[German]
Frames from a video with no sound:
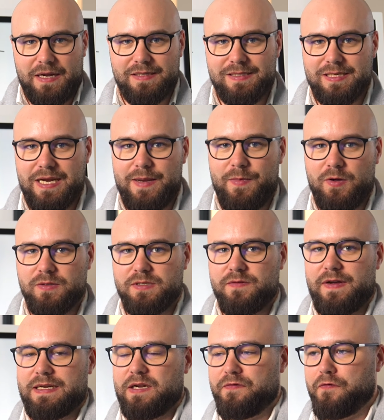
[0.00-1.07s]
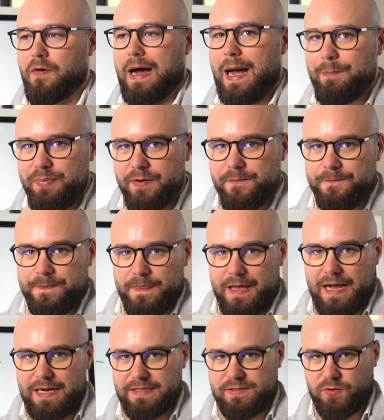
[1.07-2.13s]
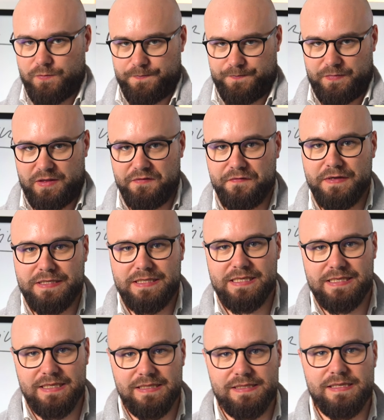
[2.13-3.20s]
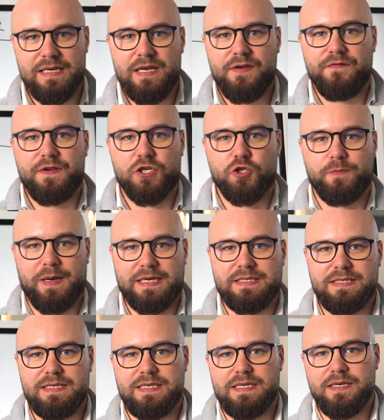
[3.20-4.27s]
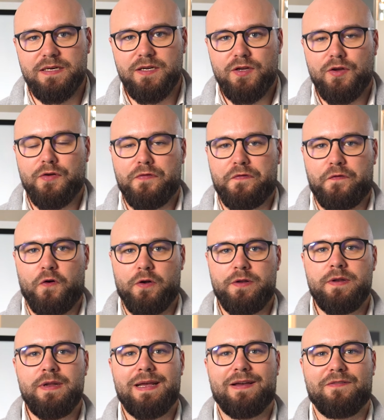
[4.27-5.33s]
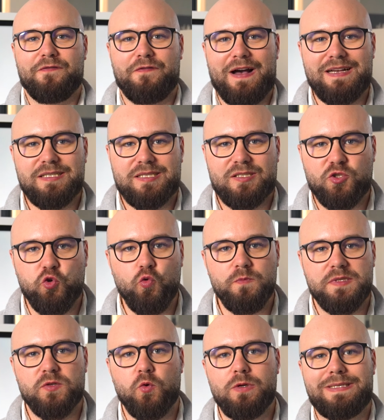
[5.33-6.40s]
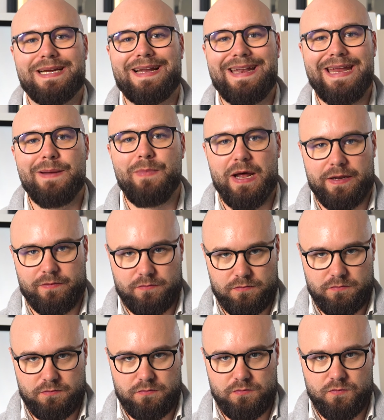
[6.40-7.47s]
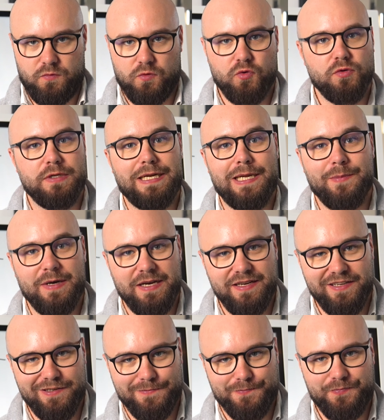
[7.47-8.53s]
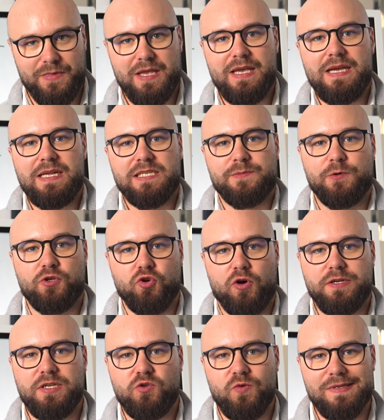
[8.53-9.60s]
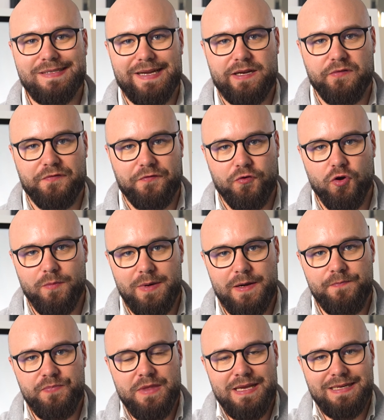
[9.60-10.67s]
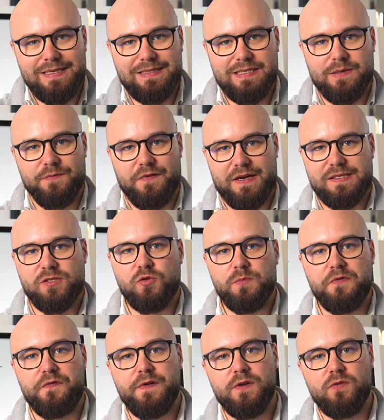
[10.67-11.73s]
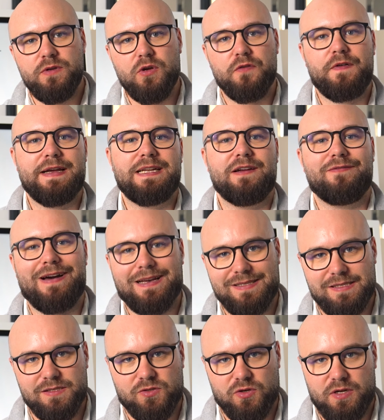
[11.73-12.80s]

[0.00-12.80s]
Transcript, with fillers: paar Disclaimer und so weiter vorab. Also, wichtig ist, wir sprechen hier von Wachstumsunternehmern und Unternehmerinnen. Das bedeutet, du hast eine Firma, die sich im Wachstum befindet und die auch weiter wachsen